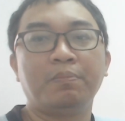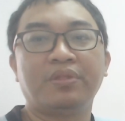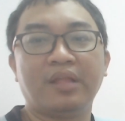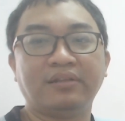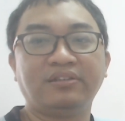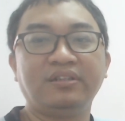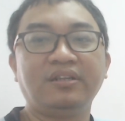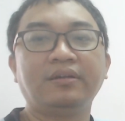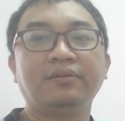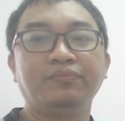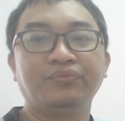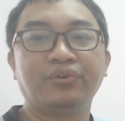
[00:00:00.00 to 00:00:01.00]
那今天
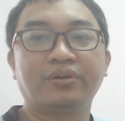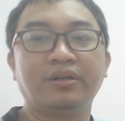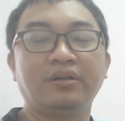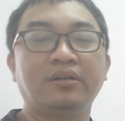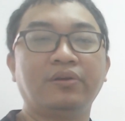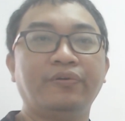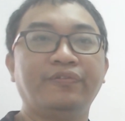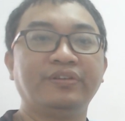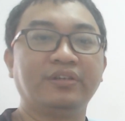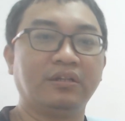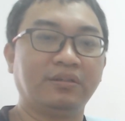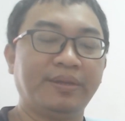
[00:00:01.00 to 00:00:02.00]
就跟各位分
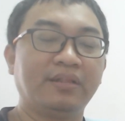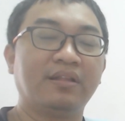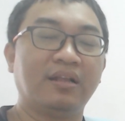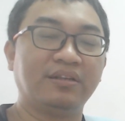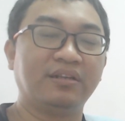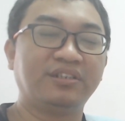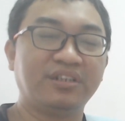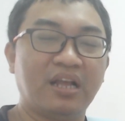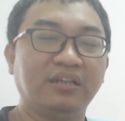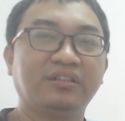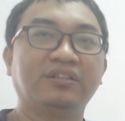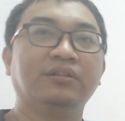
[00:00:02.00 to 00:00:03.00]
享到这边，大家下
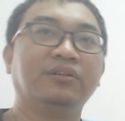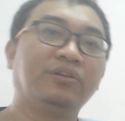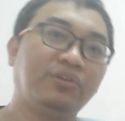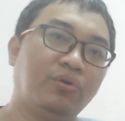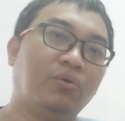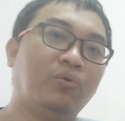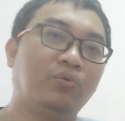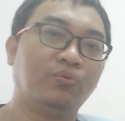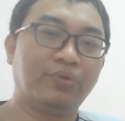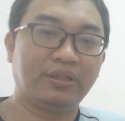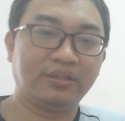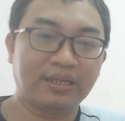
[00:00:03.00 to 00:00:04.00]
一次有
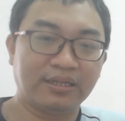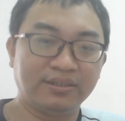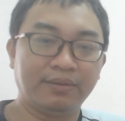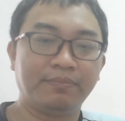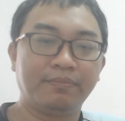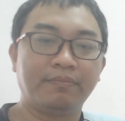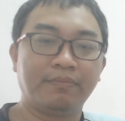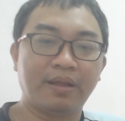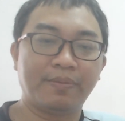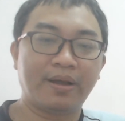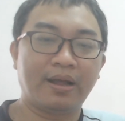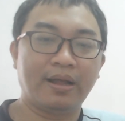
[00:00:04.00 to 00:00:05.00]
缘再见，拜
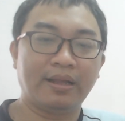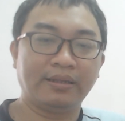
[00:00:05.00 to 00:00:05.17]
拜。